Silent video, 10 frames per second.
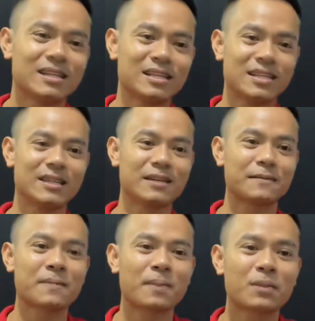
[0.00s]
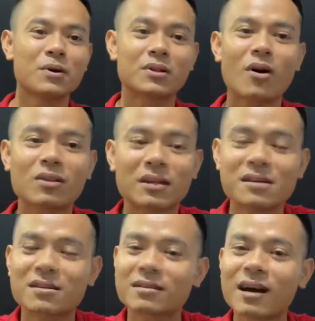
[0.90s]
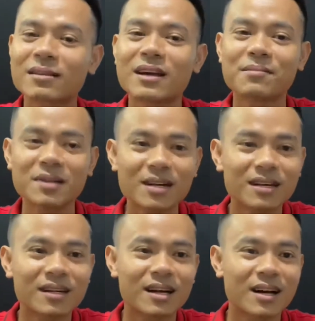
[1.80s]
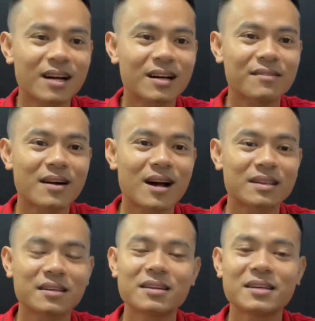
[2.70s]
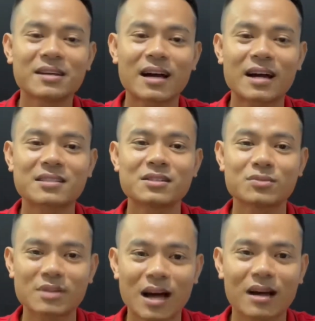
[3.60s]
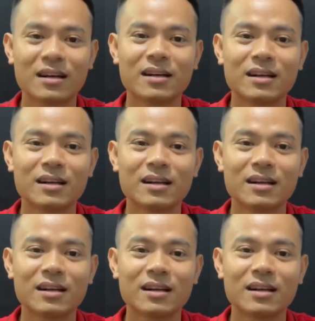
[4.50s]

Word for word: Ờ, tuổi thọ sẽ được tăng thêm nữa à, và tính khí càng càng dịu dàng